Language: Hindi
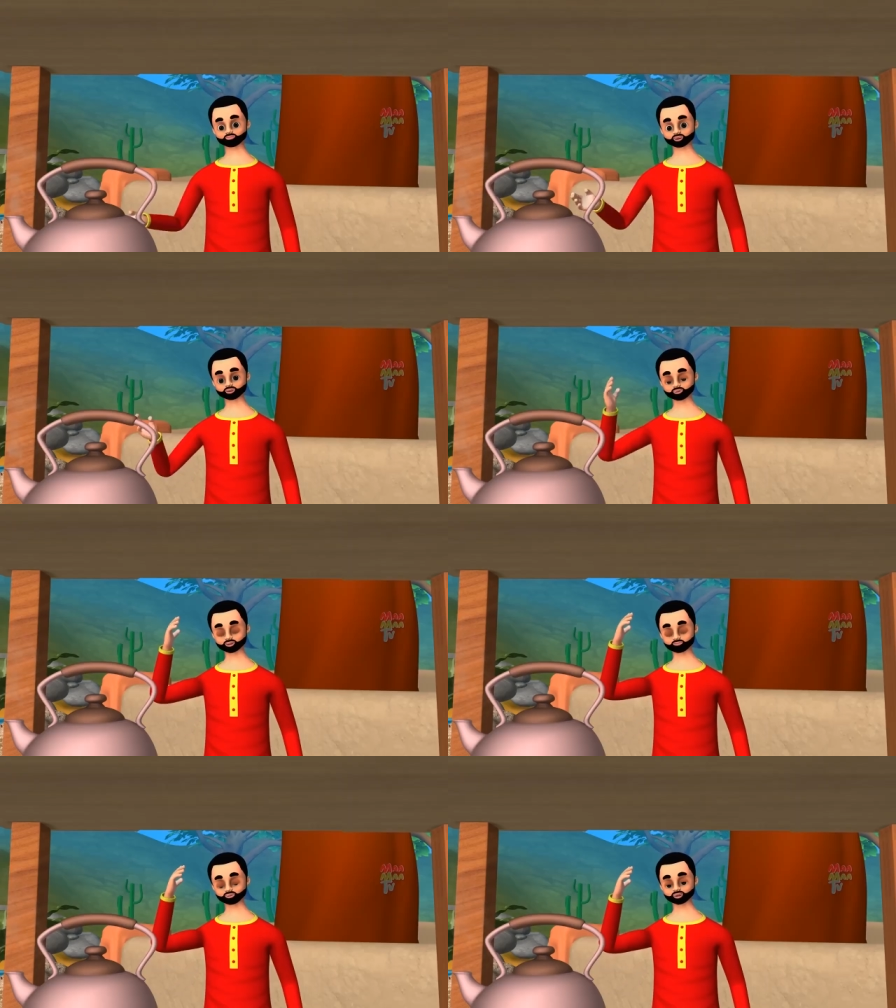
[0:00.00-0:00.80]
आइए
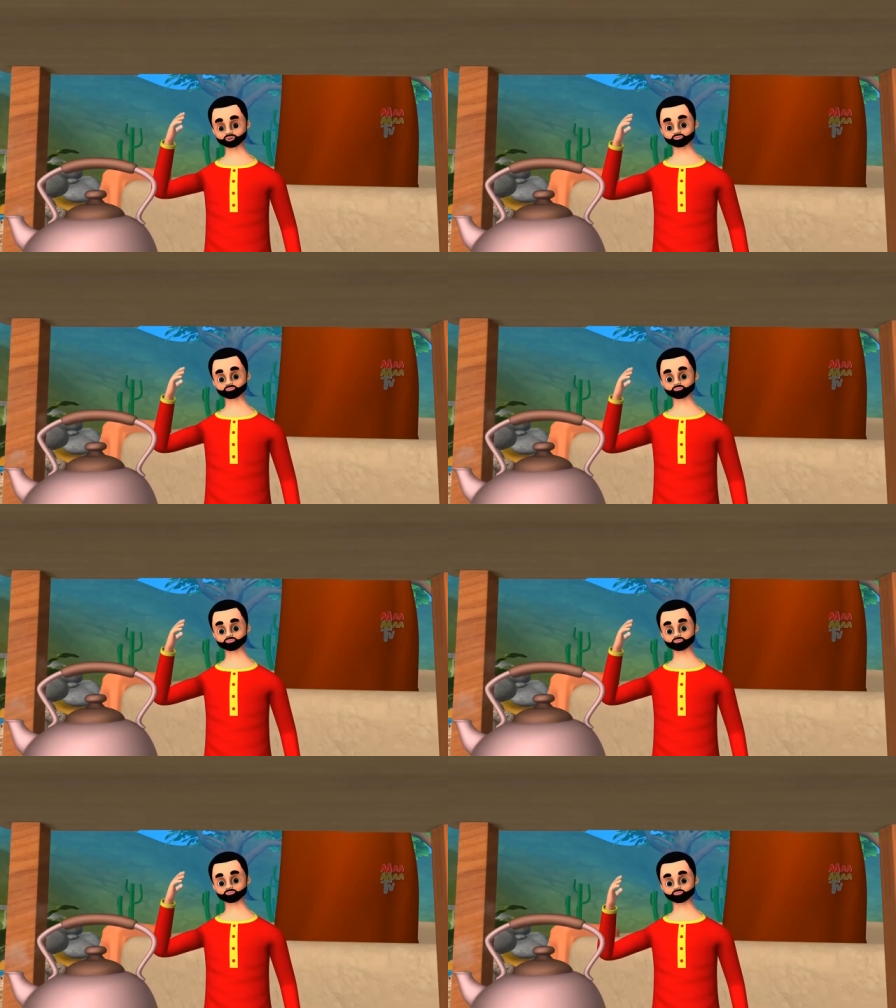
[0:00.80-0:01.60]
भाई साहब
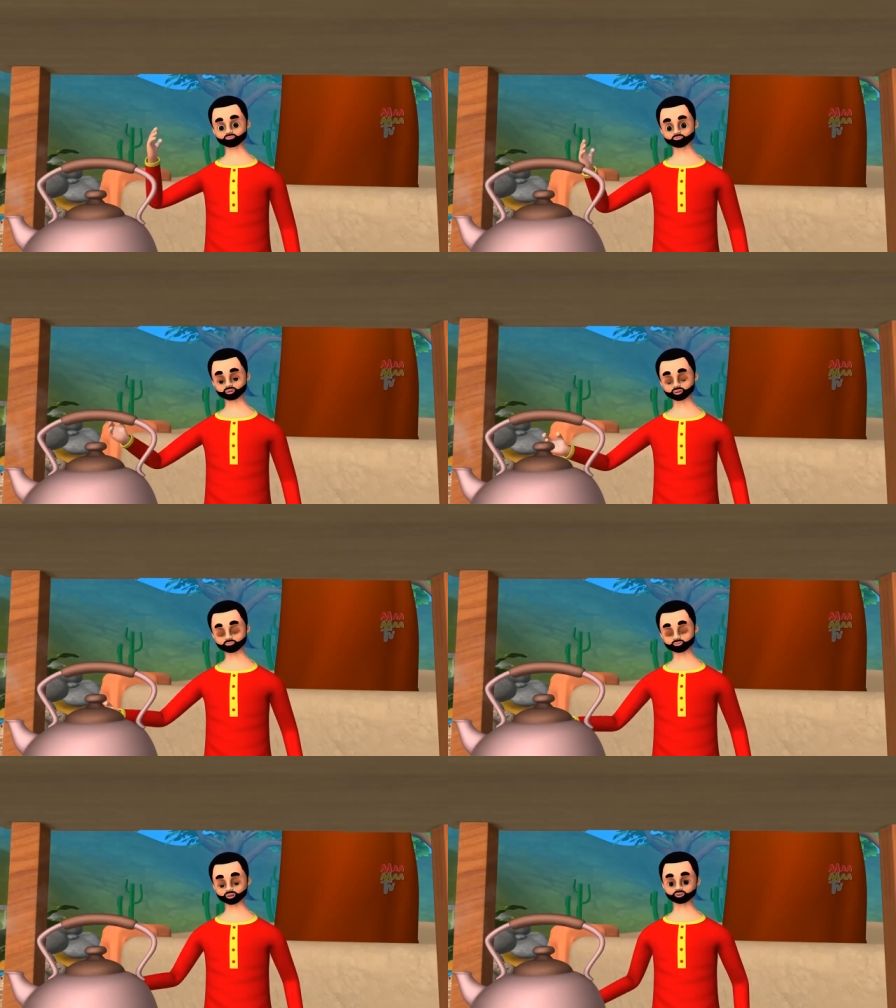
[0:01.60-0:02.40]

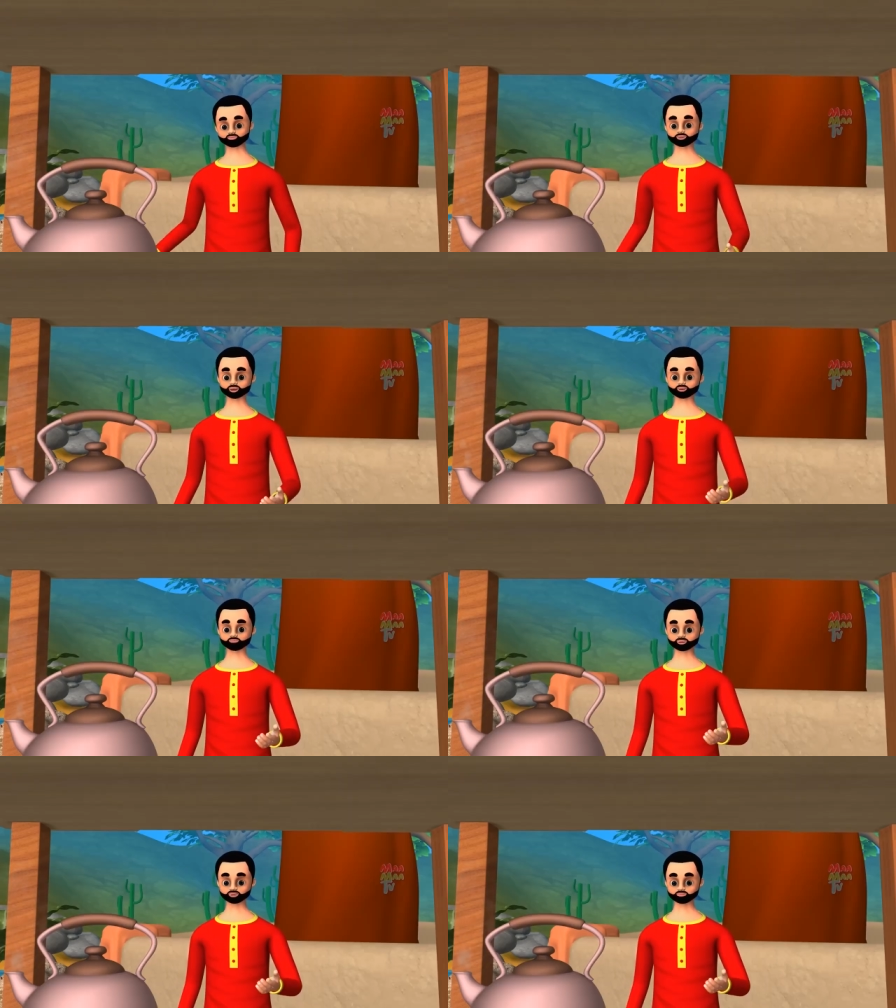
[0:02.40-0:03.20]
आप चाय
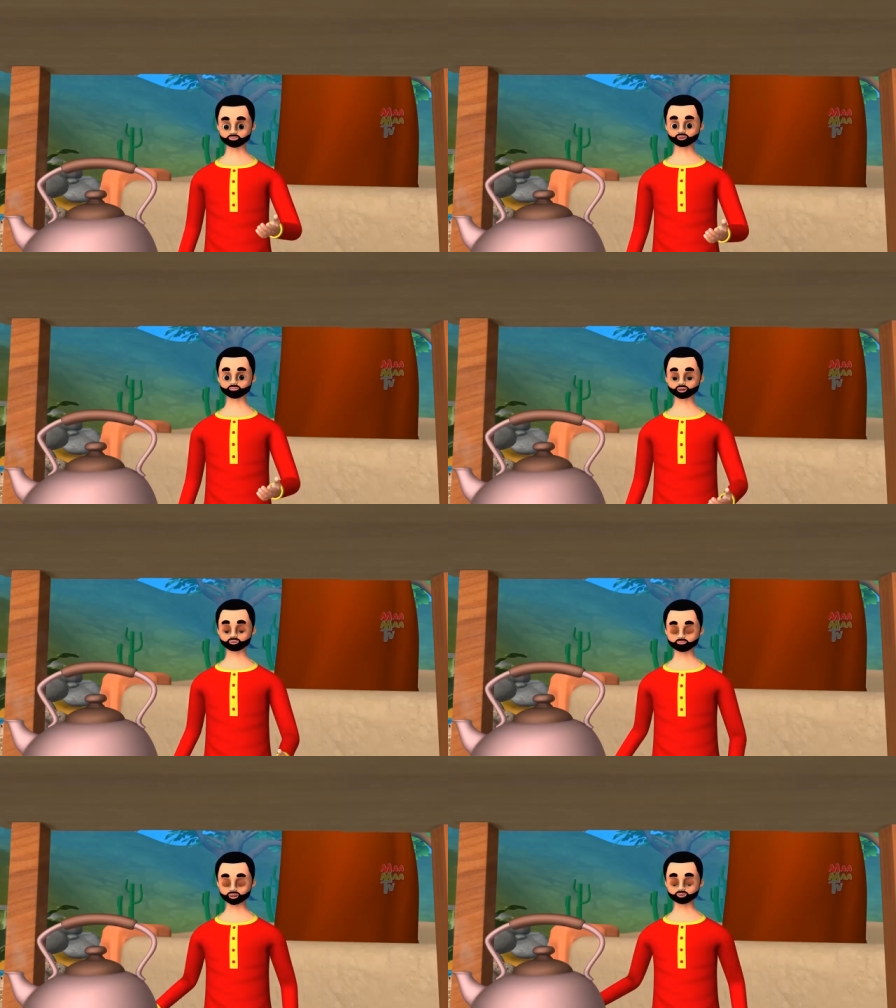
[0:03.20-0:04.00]
पियेंगे या
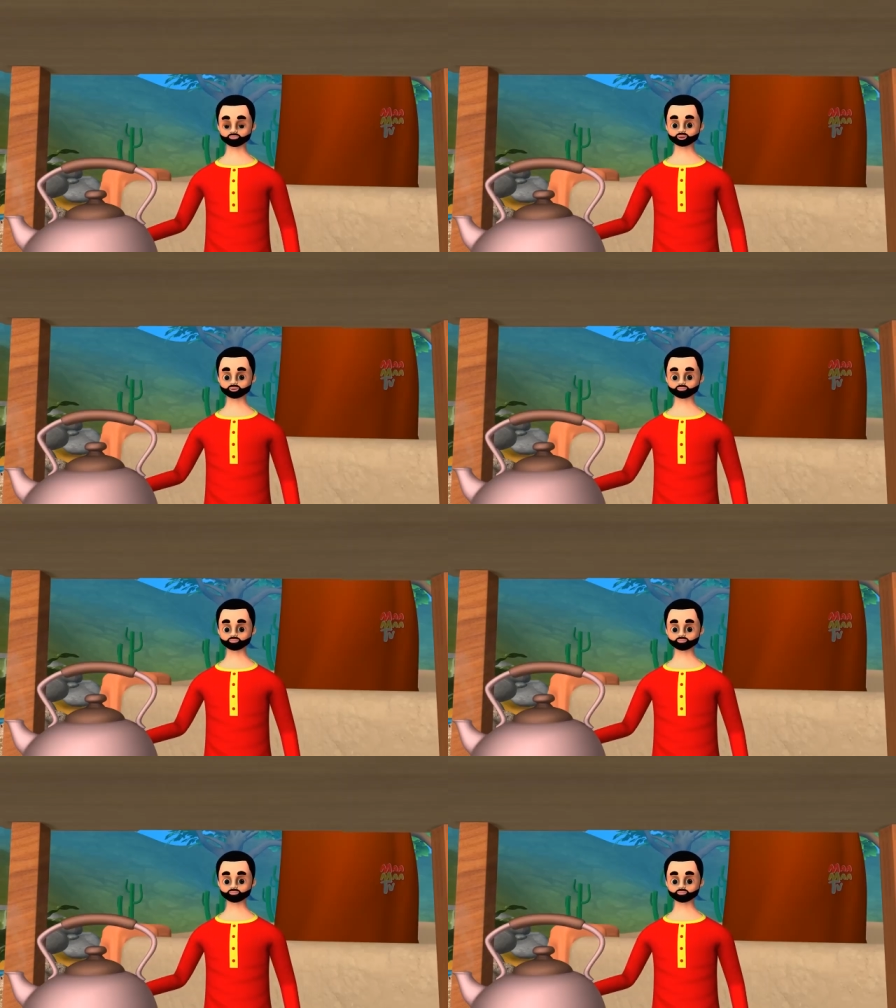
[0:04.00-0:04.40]
जलेबियाँ खाएंगे